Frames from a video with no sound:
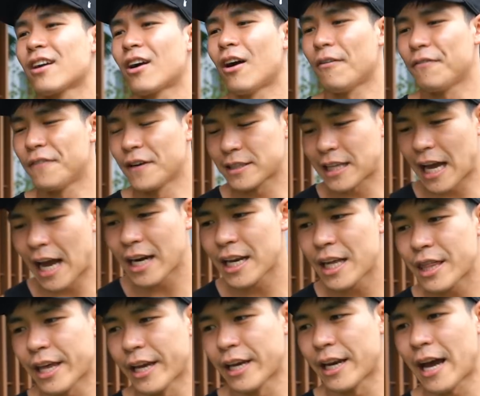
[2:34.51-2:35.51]
ก็ฝึกท่า
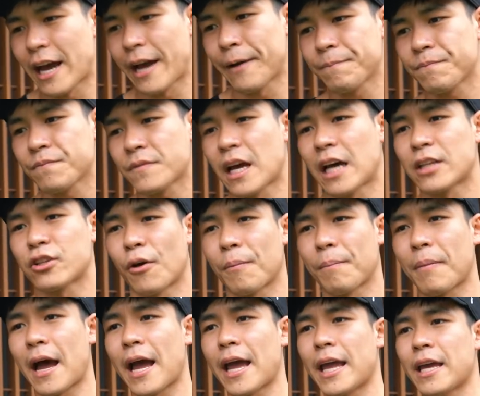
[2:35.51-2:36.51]
นี้เสร็จนะครับท่าต่อ
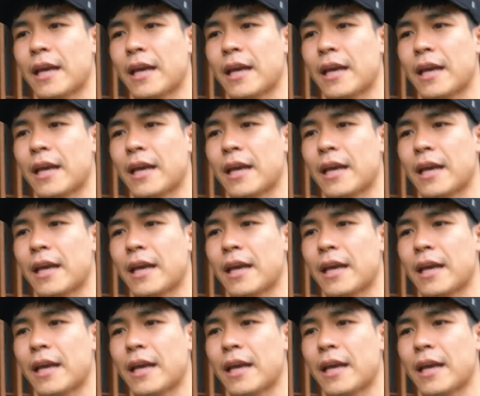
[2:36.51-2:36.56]
ไป